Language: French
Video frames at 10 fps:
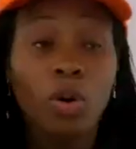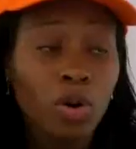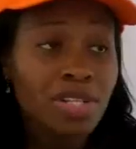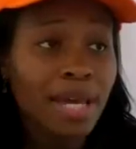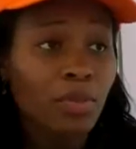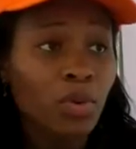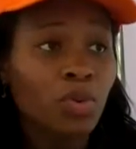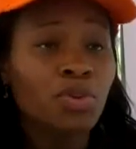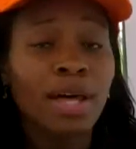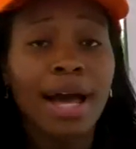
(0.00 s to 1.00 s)
Orange
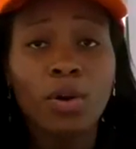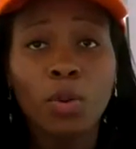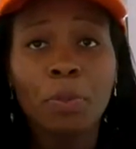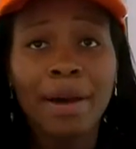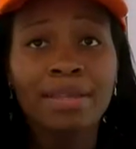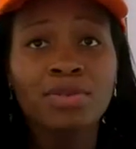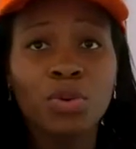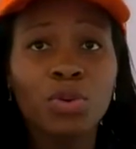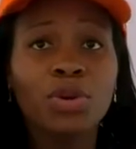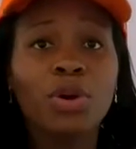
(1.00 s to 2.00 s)
Cameroun accompagne
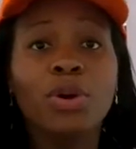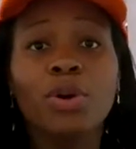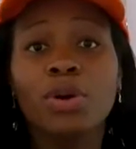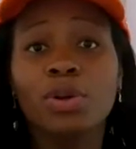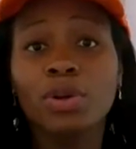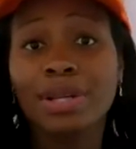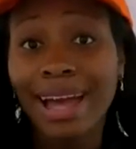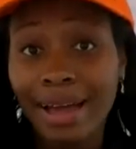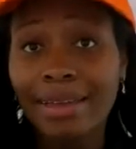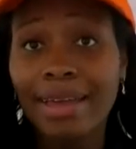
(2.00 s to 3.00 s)
donc euh,
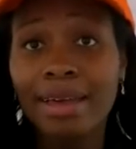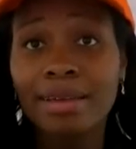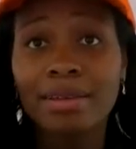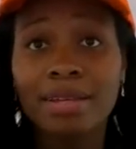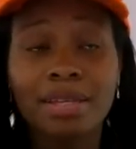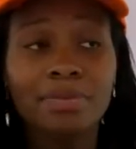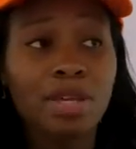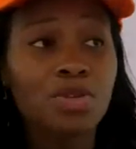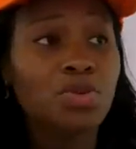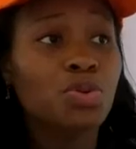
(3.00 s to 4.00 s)
Carrière et
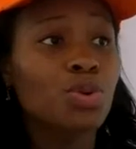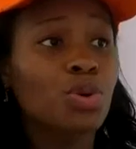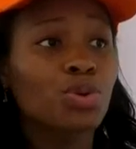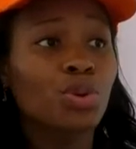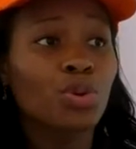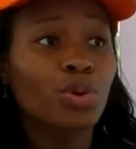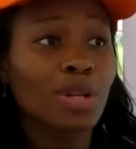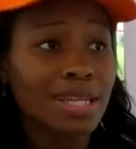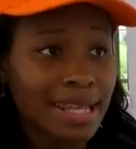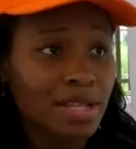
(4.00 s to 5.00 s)
bien sûr donc
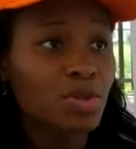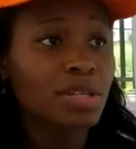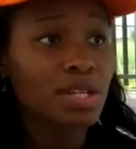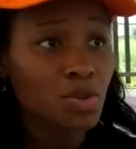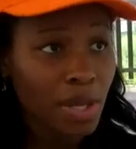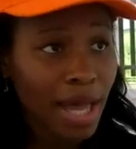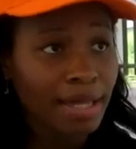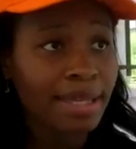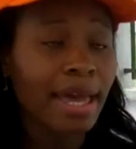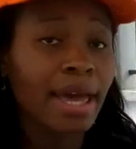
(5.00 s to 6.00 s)
les ateliers de
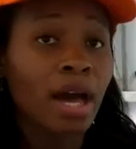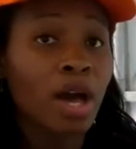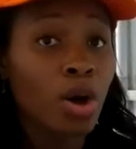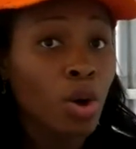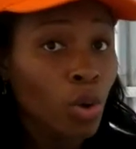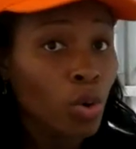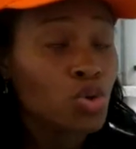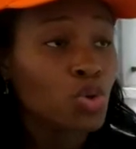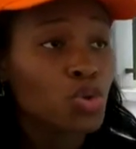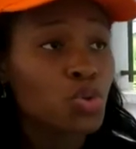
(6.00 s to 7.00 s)
Carrière
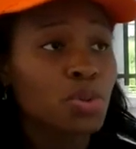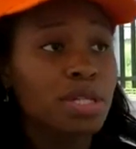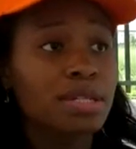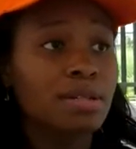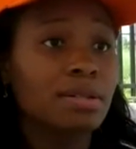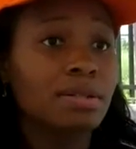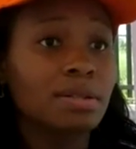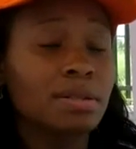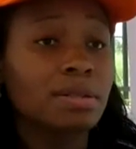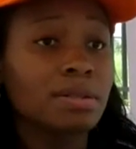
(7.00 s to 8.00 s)
aujourd'hui
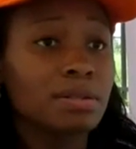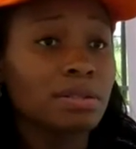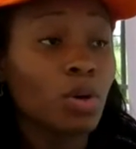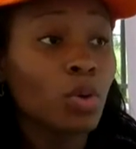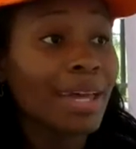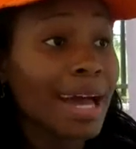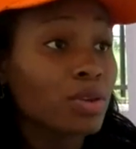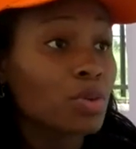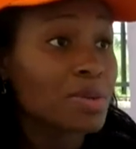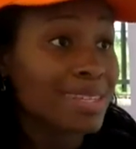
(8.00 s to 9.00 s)
euh, dans le
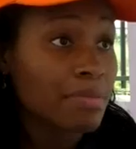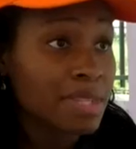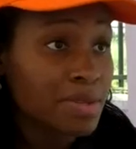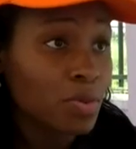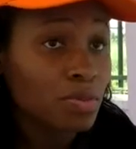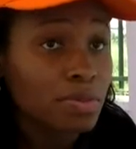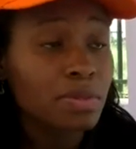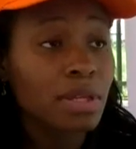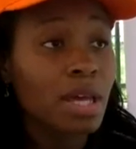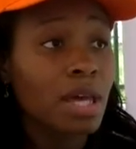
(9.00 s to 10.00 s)
cadre de sa mission
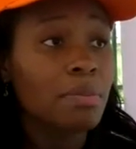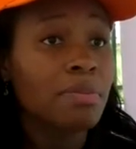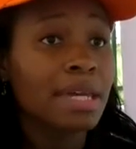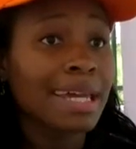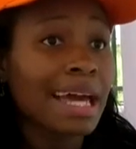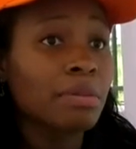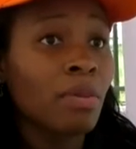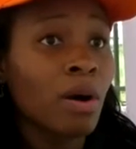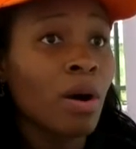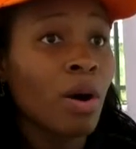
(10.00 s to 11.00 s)
mais
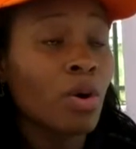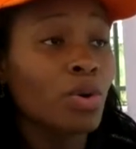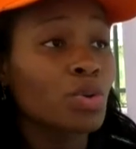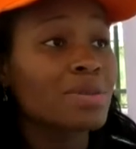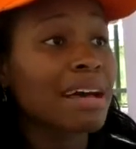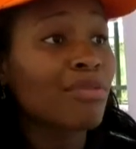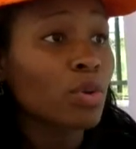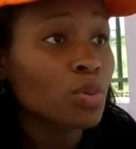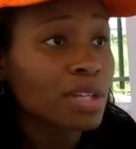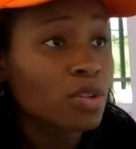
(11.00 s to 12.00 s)
également euh, de sa
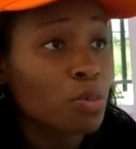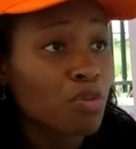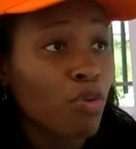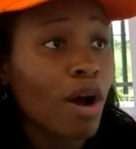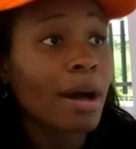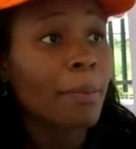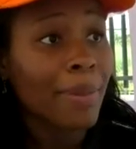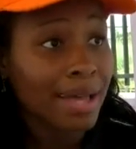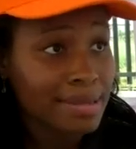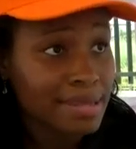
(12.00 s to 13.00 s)
volonté de pouvoir
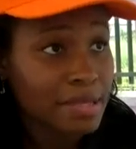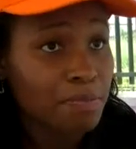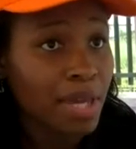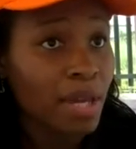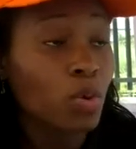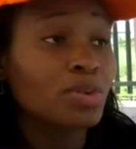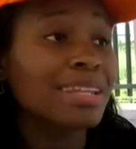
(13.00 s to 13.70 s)
participer au